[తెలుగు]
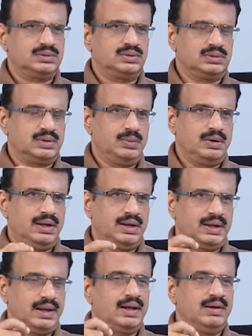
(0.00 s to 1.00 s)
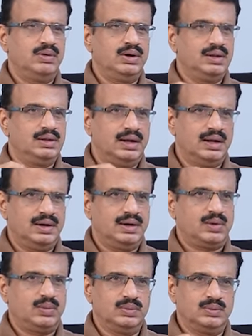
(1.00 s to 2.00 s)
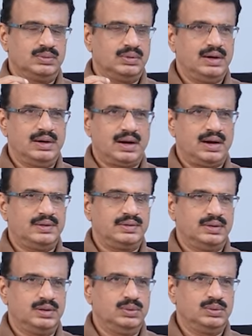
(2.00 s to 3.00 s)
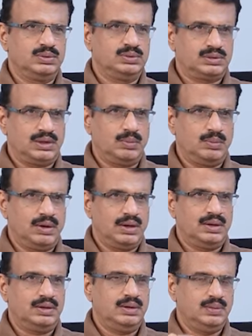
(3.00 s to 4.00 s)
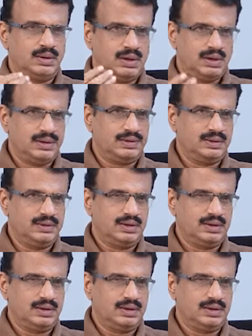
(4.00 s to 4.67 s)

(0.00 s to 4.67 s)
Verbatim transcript: సోషల్ మీడియాకి ఎలా వెళ్ళింది ఆ లెటరు లెటర్ రాసింది ఎవరు షర్మిల ఎవరికి రాసింది